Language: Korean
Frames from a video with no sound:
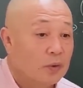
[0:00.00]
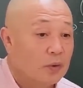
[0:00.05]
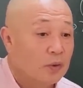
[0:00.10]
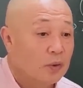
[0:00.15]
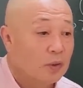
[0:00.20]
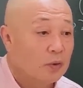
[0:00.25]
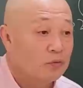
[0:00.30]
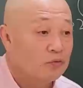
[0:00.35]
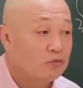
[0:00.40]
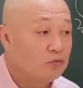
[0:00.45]

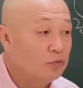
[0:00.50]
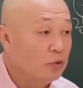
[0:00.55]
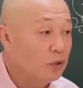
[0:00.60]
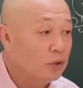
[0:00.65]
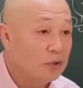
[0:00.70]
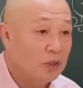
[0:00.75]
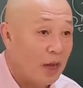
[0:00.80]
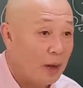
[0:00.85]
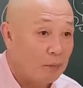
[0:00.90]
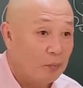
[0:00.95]
그러니까
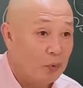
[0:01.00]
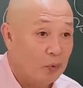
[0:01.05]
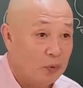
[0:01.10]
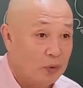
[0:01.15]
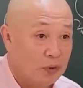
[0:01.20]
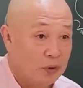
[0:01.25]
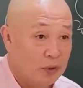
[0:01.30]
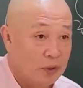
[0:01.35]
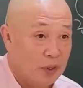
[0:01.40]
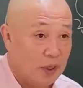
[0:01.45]
눈에는 안
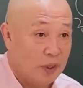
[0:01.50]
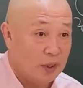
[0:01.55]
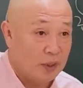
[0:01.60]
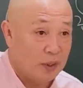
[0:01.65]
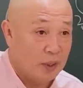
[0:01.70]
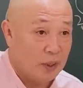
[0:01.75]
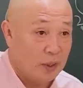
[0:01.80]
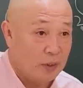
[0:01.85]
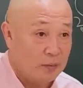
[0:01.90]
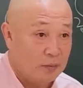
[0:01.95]
보이는 거야,
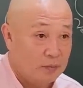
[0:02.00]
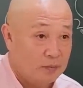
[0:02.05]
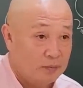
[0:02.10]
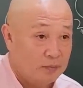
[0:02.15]
이게.